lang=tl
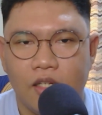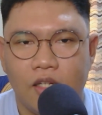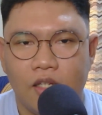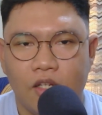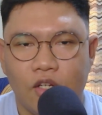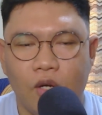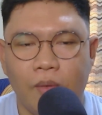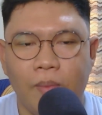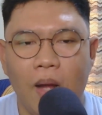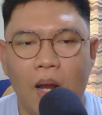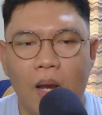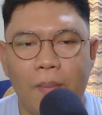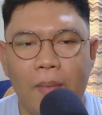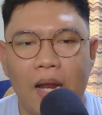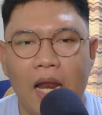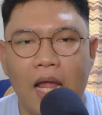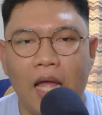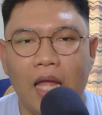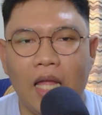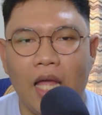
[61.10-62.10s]
Kumalma
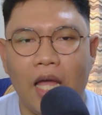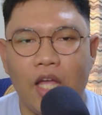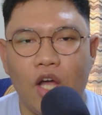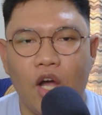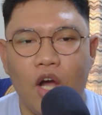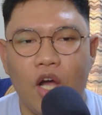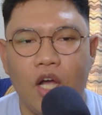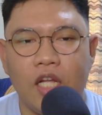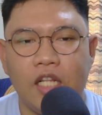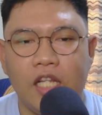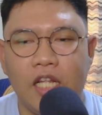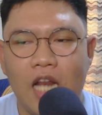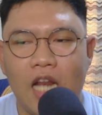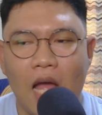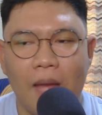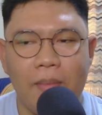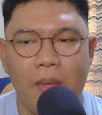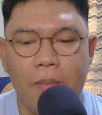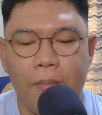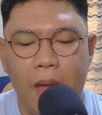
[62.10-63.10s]
lang kayo, hindi
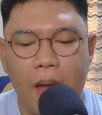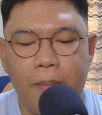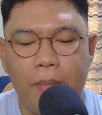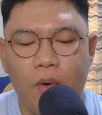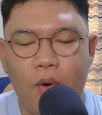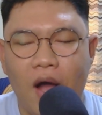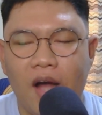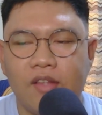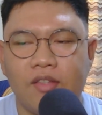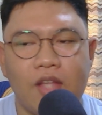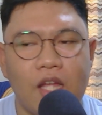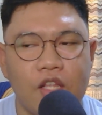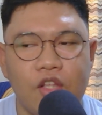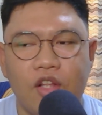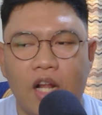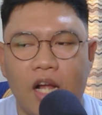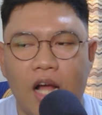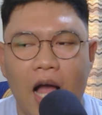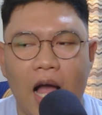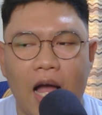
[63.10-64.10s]
namin babawasan
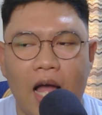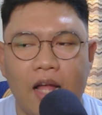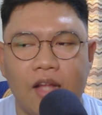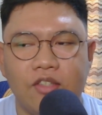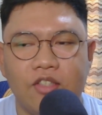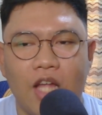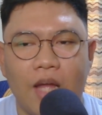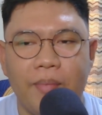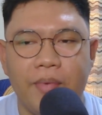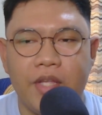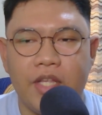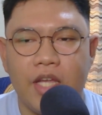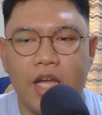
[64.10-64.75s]
yun ang, ah, ang sabi niya.